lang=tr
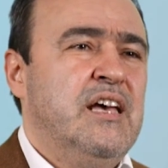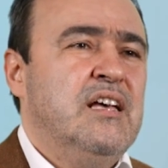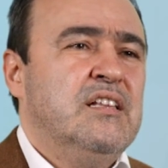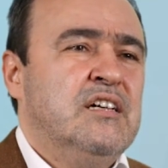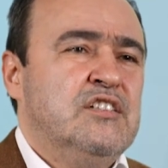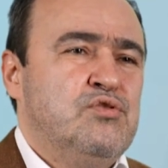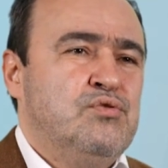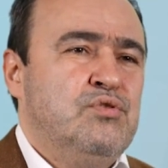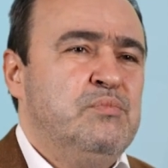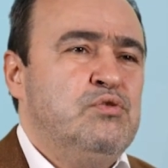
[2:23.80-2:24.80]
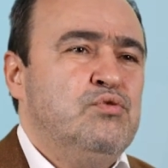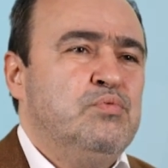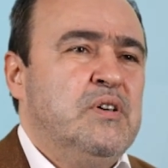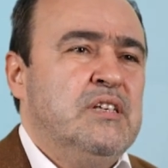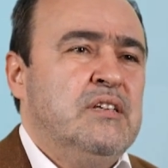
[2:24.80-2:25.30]
ey Allah'ın Resulü biz
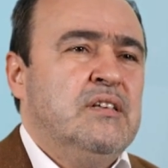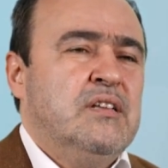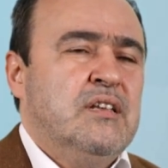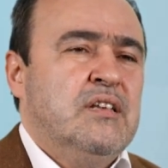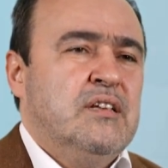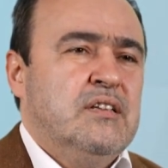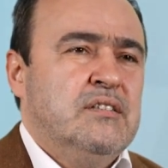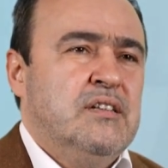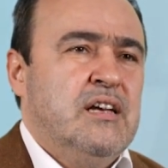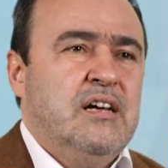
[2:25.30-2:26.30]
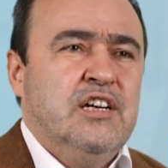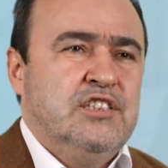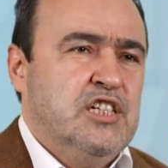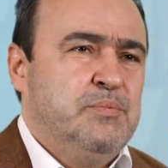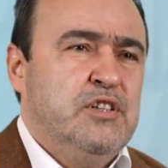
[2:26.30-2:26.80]
düşmanla
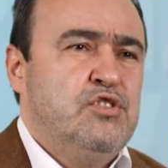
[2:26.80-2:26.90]
karşılaşmak